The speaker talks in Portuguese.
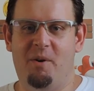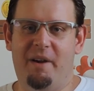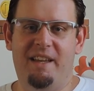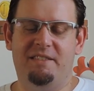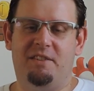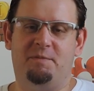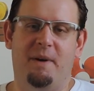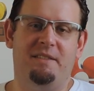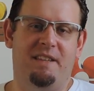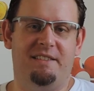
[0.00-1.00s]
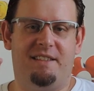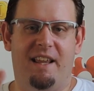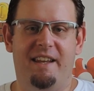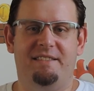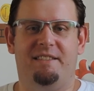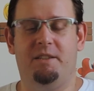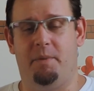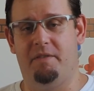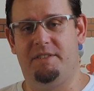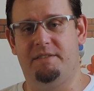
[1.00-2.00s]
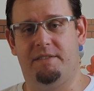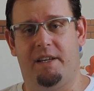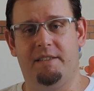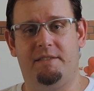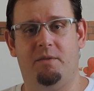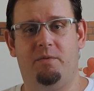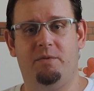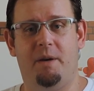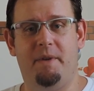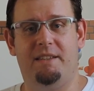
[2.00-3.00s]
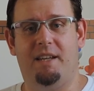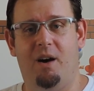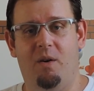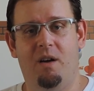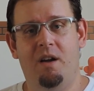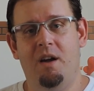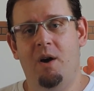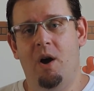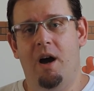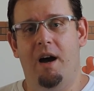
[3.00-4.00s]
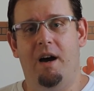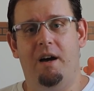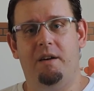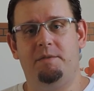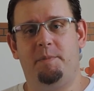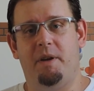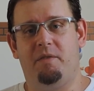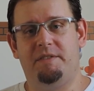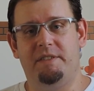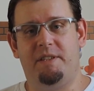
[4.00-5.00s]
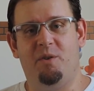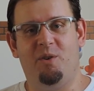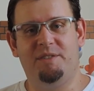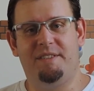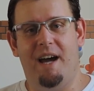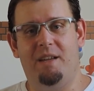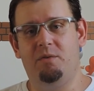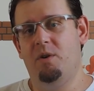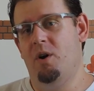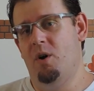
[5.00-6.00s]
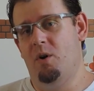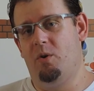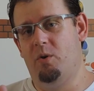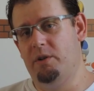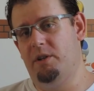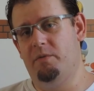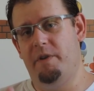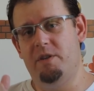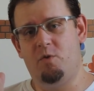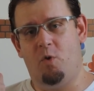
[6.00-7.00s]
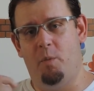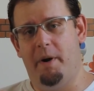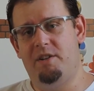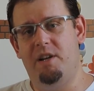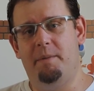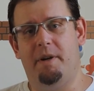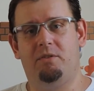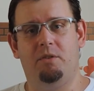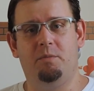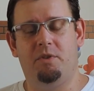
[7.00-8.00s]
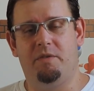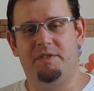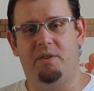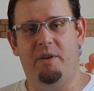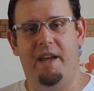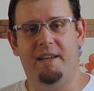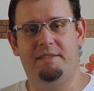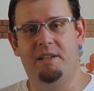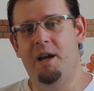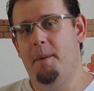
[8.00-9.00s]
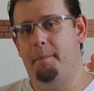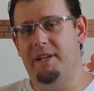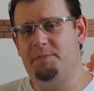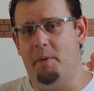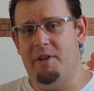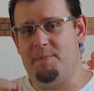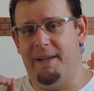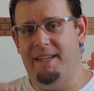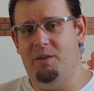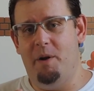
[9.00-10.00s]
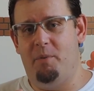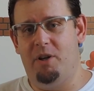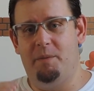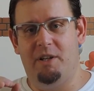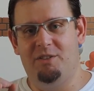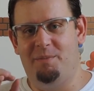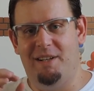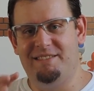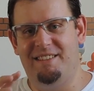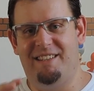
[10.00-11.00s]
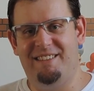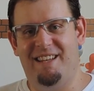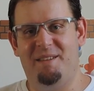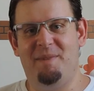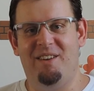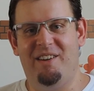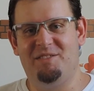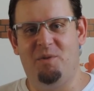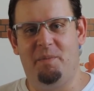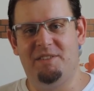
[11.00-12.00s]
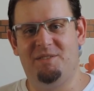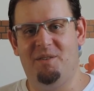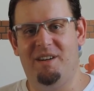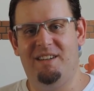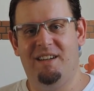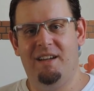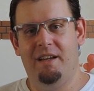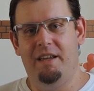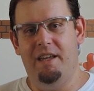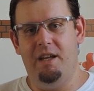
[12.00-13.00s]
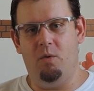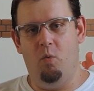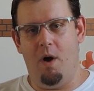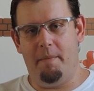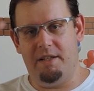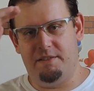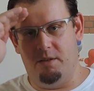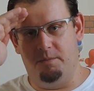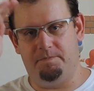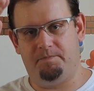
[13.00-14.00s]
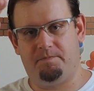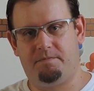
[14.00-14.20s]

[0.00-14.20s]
Bom, é isso. Espero ter esclarecido para vocês essa questão fundamental. Uh, espero que vocês tenham gostado. Curtam o vídeo, compartilhem para todo mundo que você conhece, principalmente para quem não é programador, para eles entenderem melhor a sua pessoa. E um abração!